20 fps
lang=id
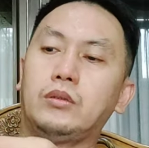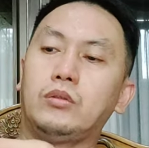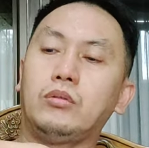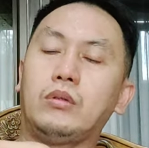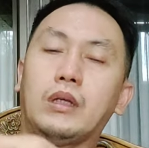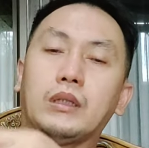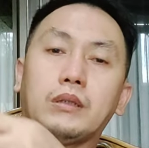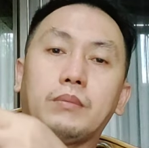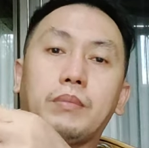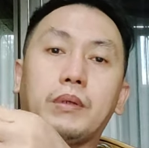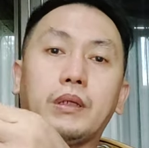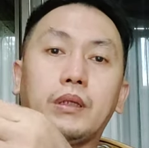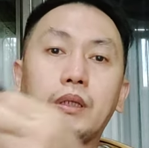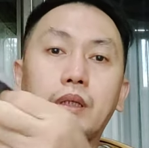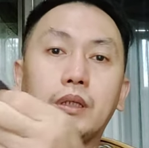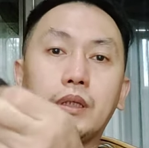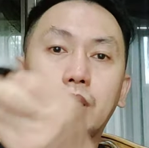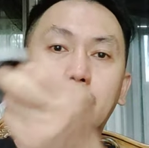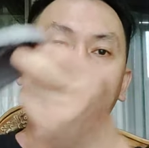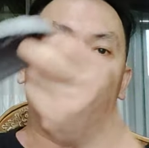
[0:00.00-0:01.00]
sudah
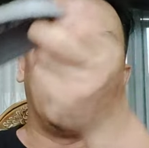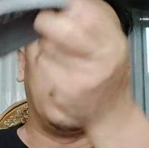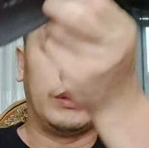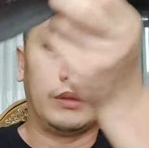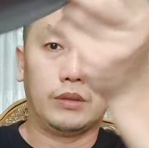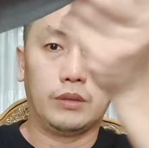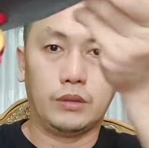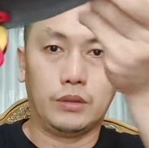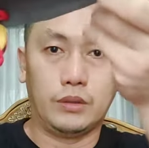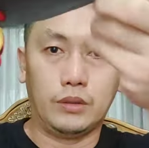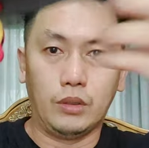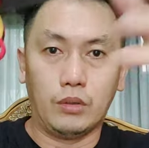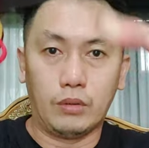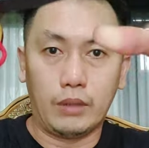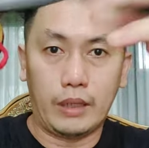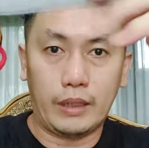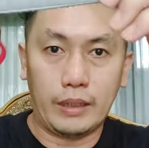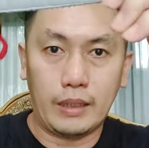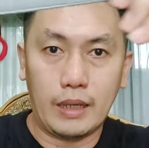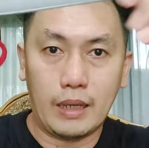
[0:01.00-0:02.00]
seperti
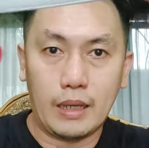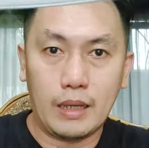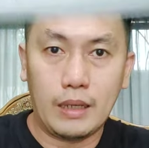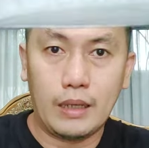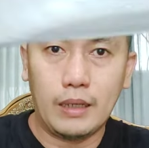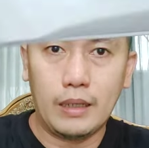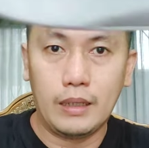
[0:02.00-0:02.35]
Yonex ya.